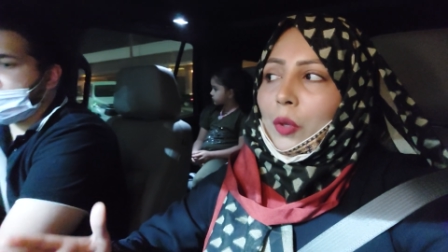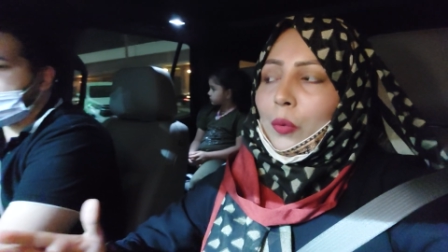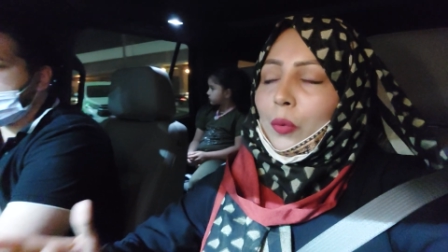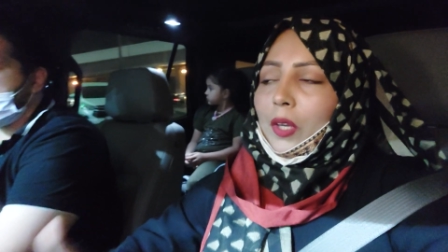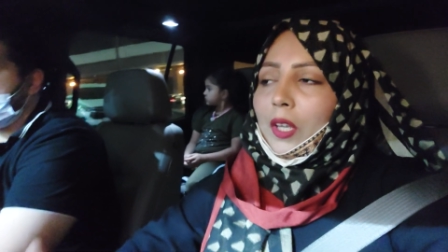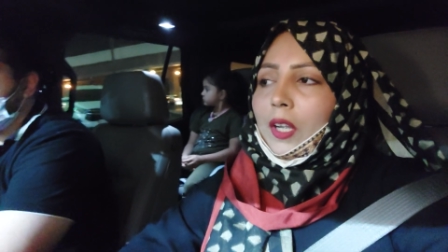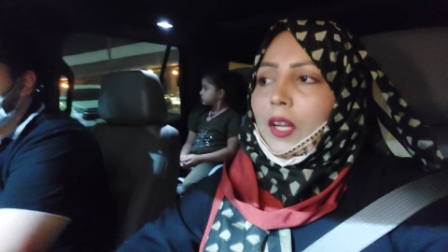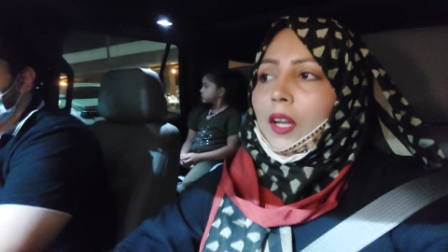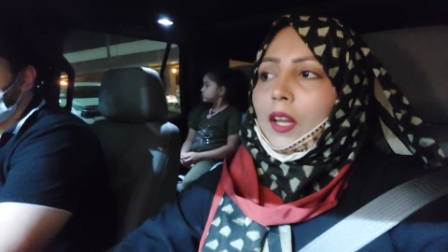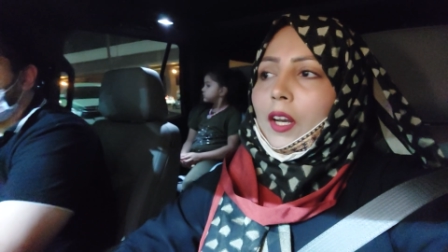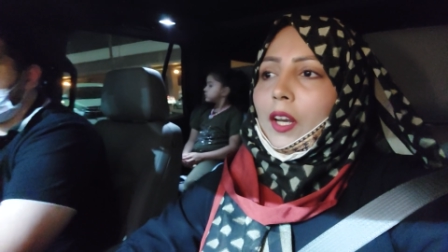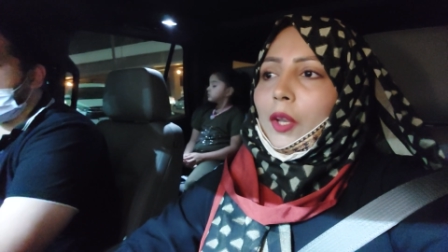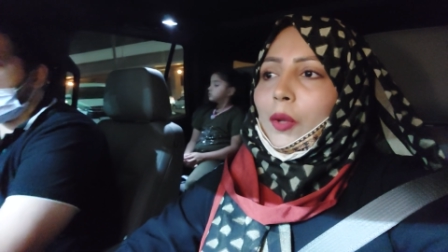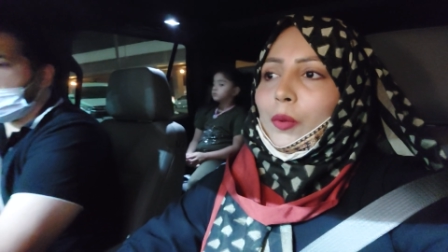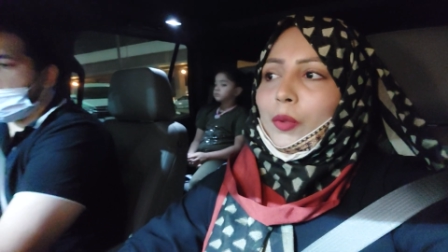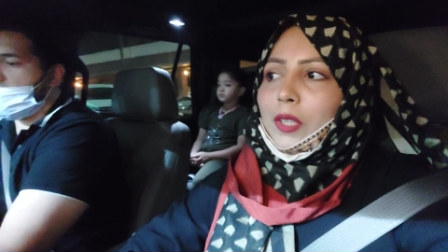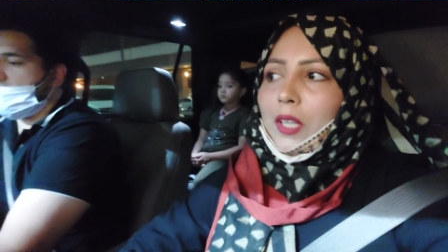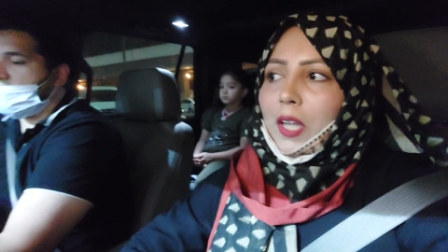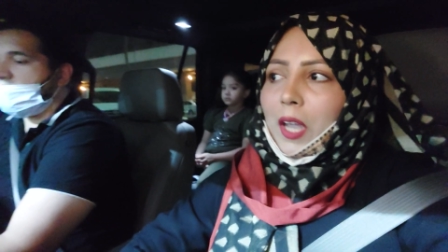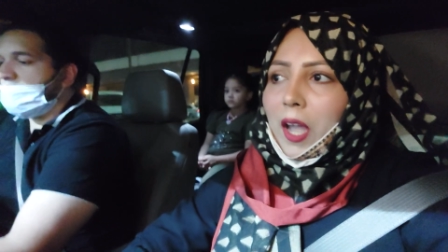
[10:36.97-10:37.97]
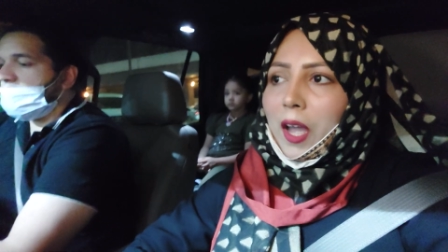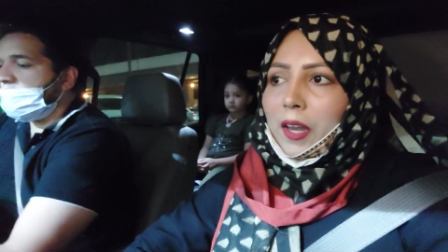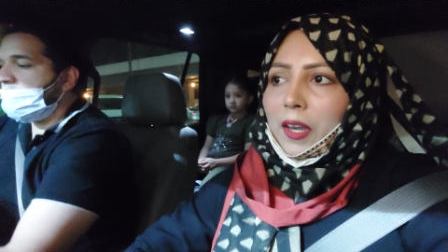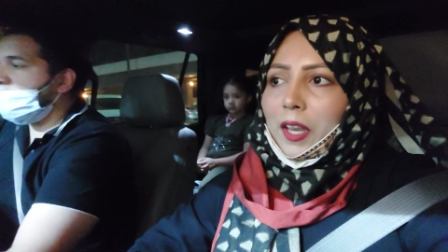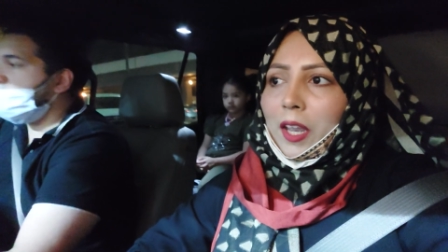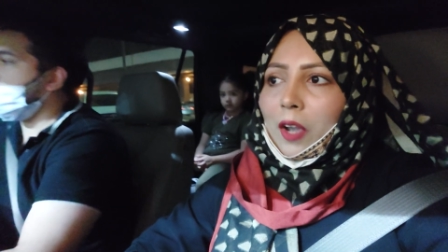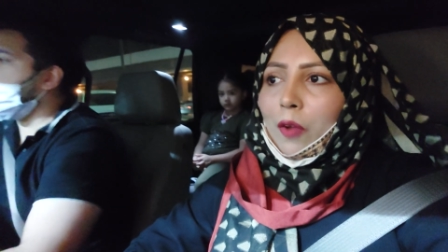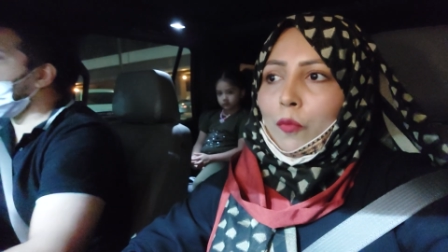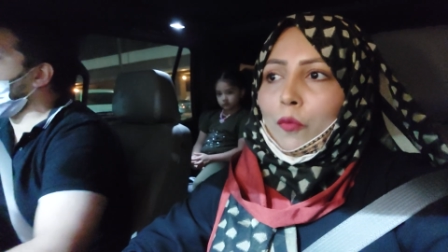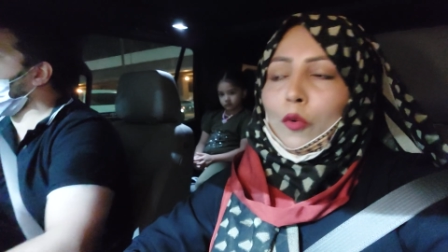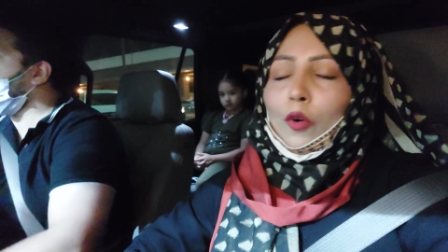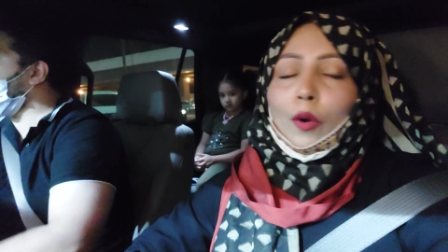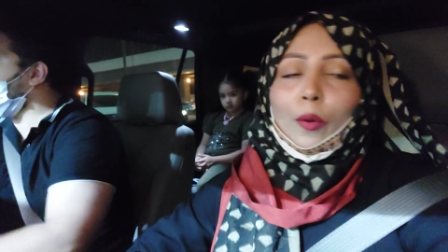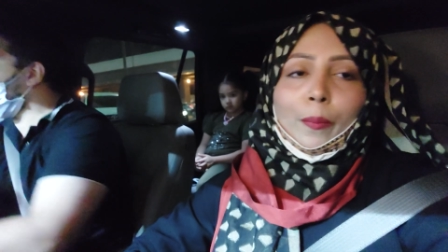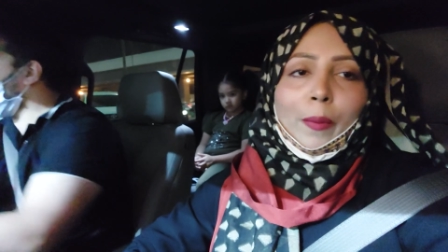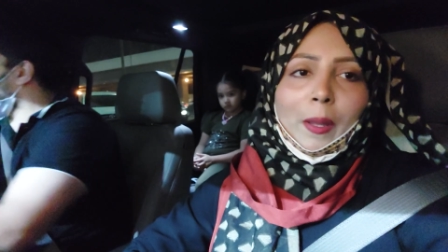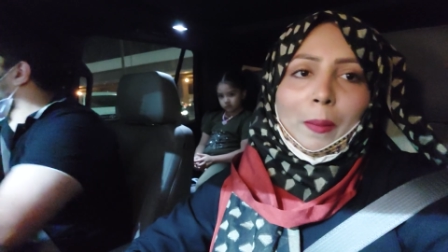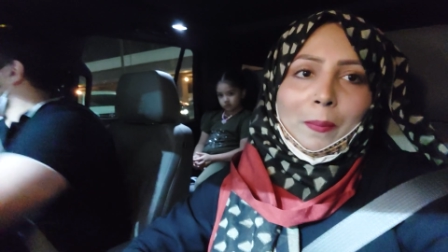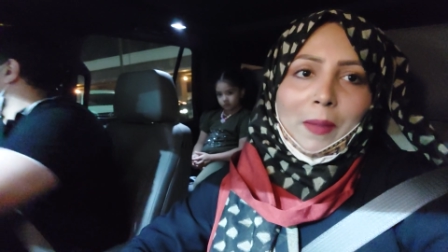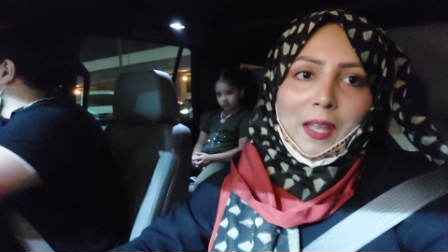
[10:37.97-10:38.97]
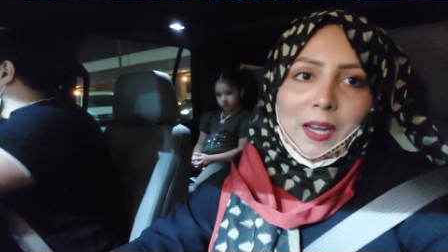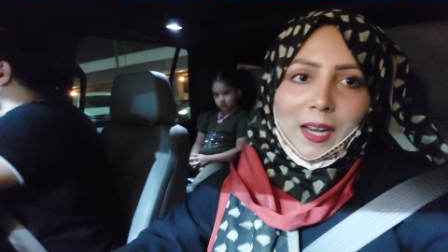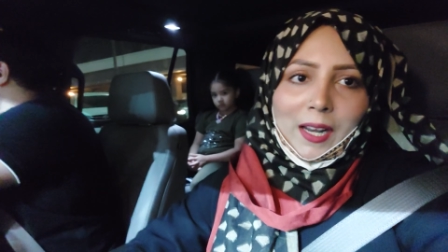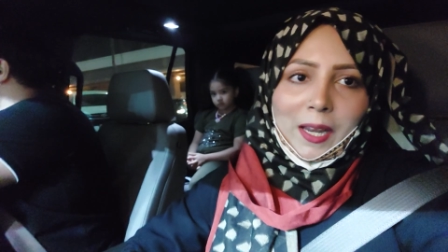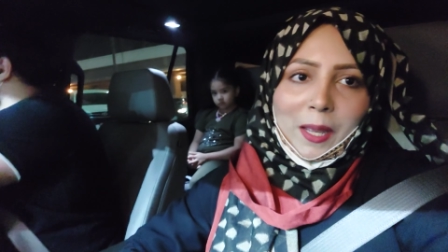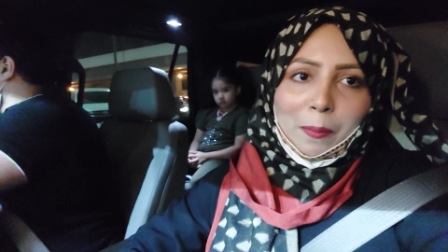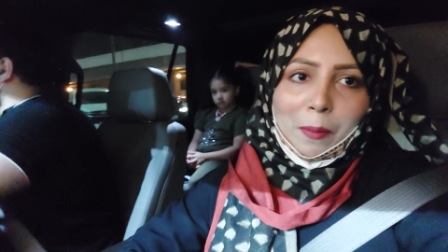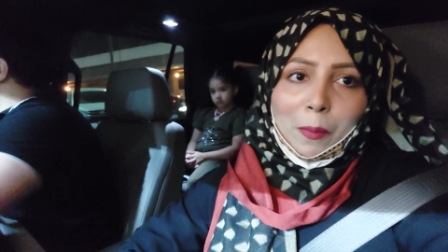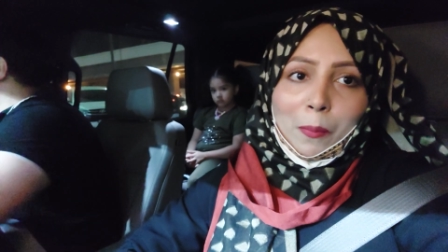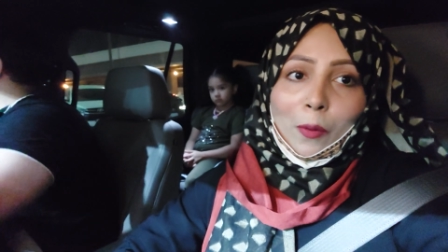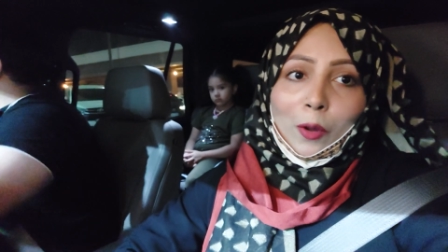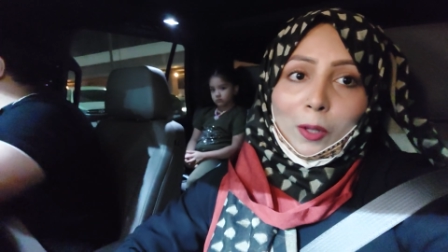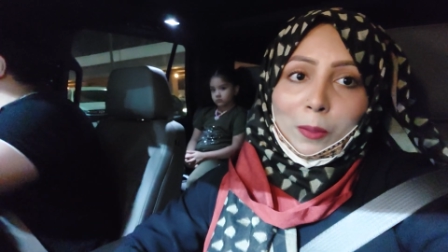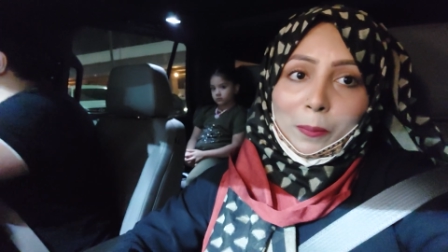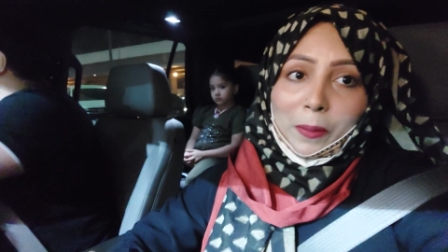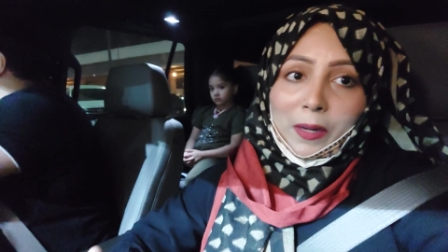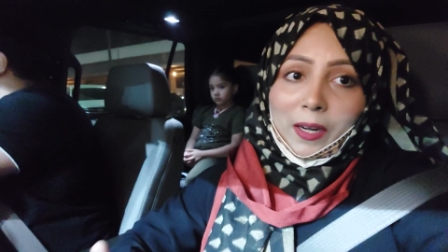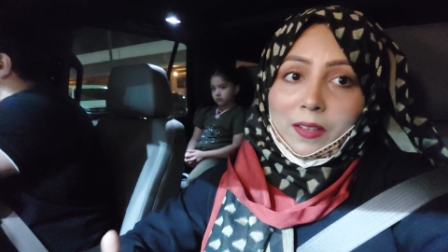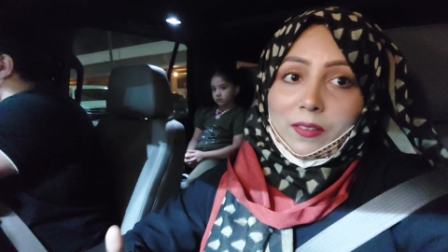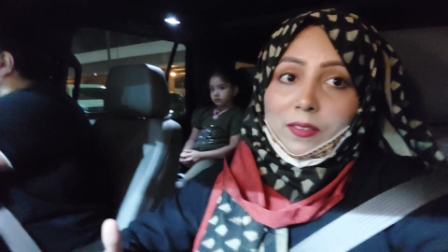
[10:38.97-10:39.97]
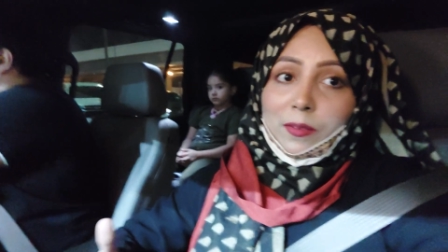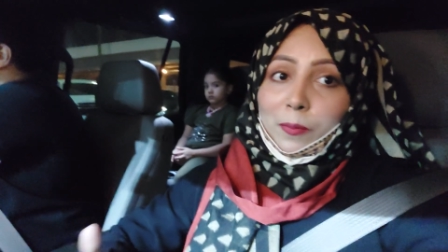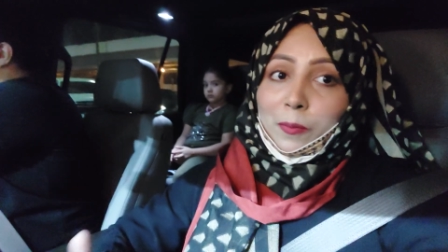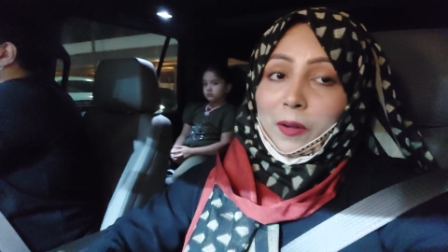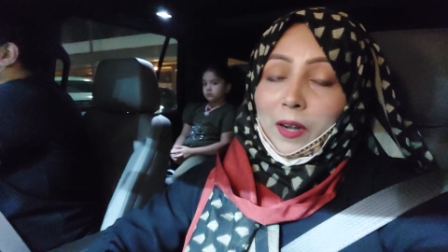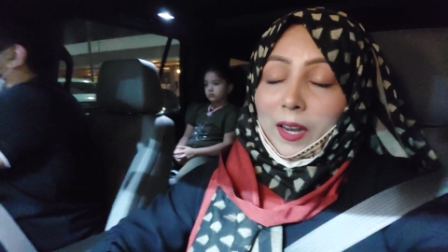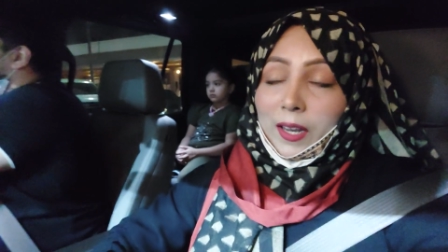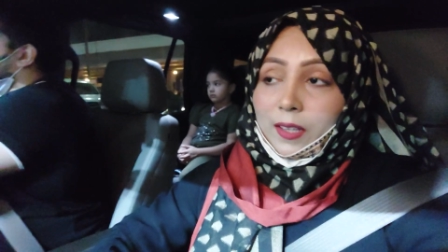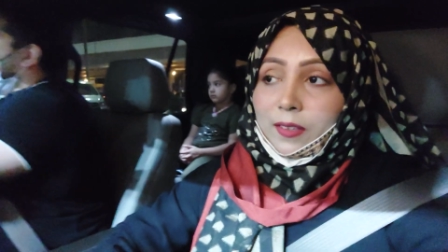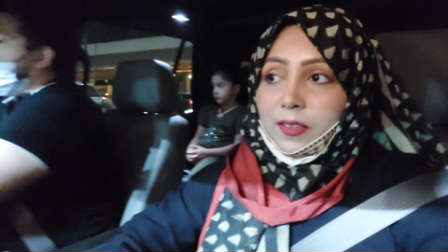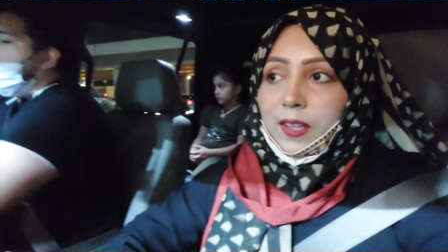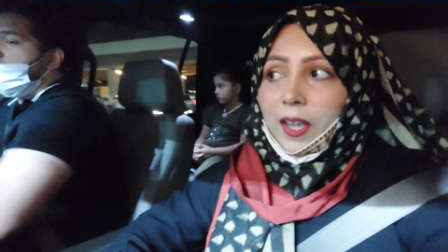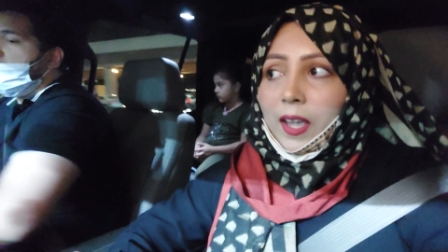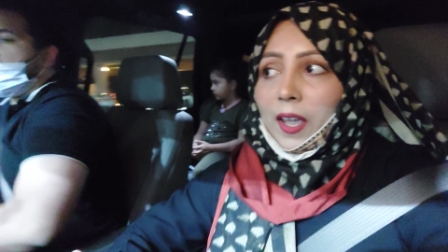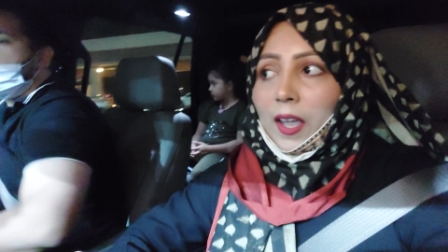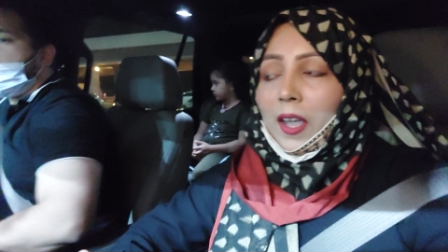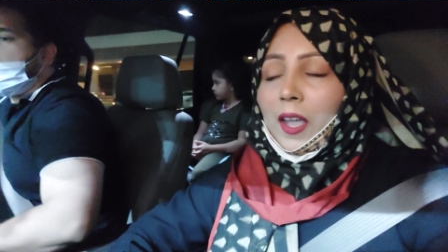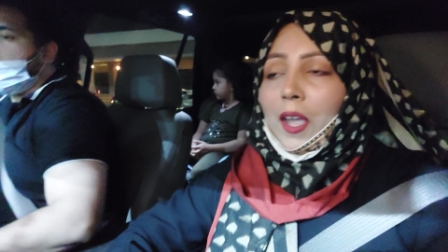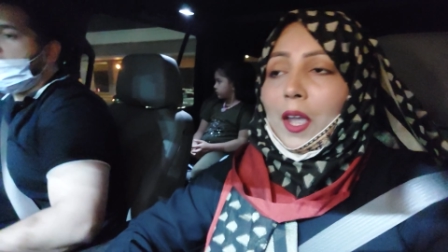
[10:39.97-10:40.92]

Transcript: क्यों नहीं कर रही हूँ तैयारियाँ वो भी मेरे लिए भी बहुत बड़ा सरप्राइज़ है